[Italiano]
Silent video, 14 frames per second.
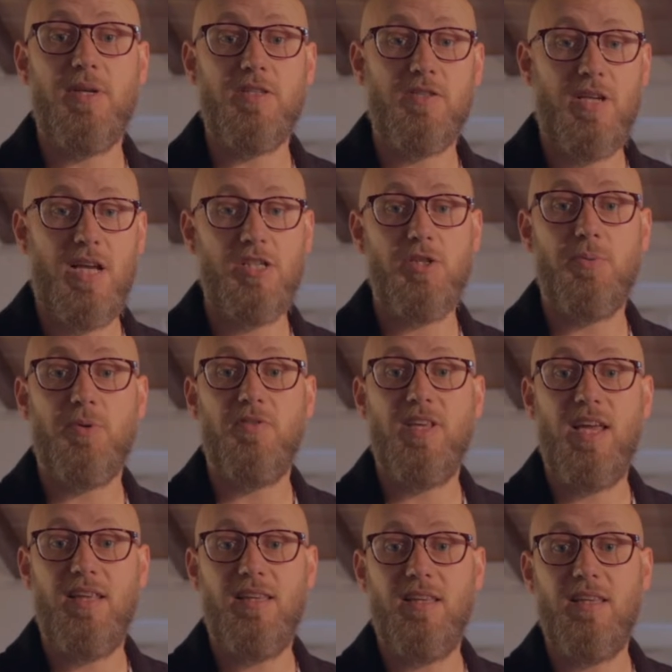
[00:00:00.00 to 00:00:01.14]
personaggi
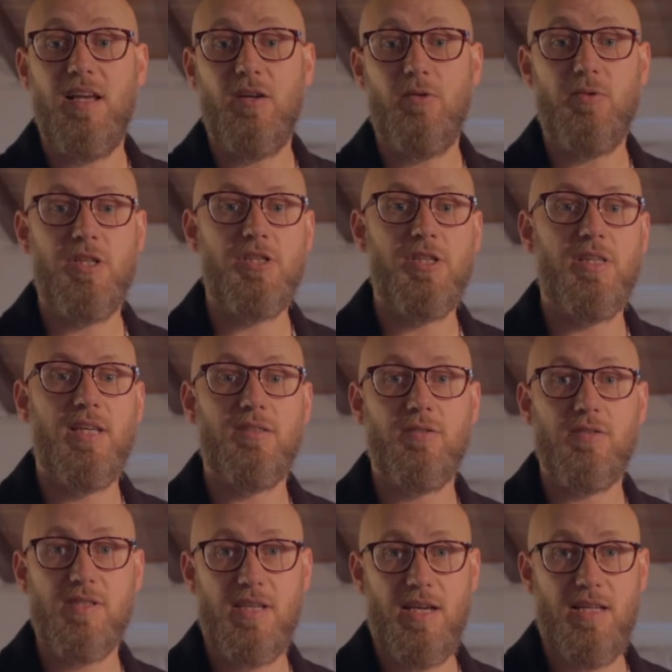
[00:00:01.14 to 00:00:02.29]
provenienti da alcune città
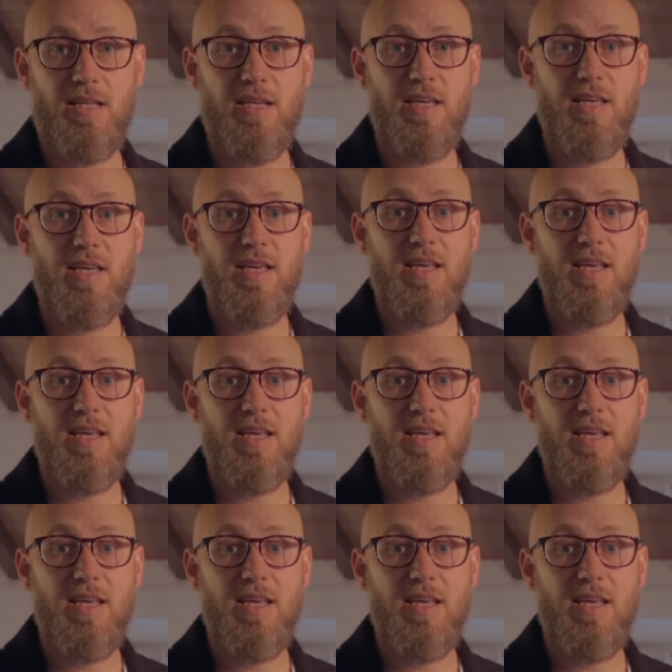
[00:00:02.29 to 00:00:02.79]
toscane